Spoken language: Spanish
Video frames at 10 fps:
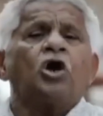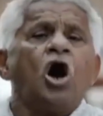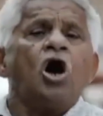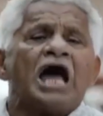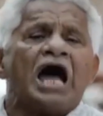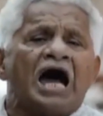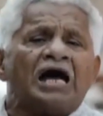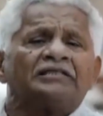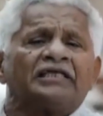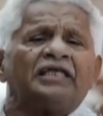Es
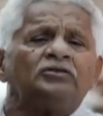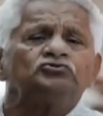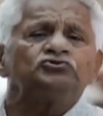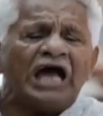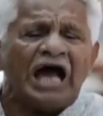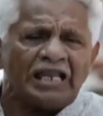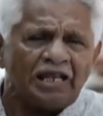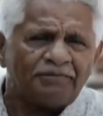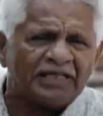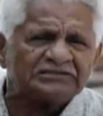hora de
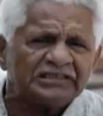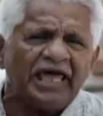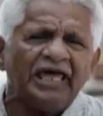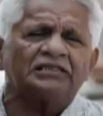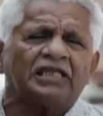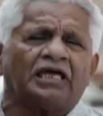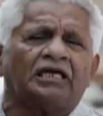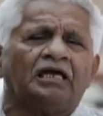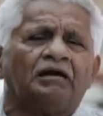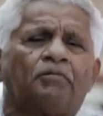denunciar al
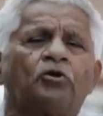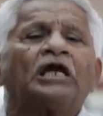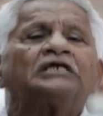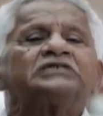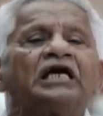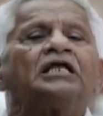presidente por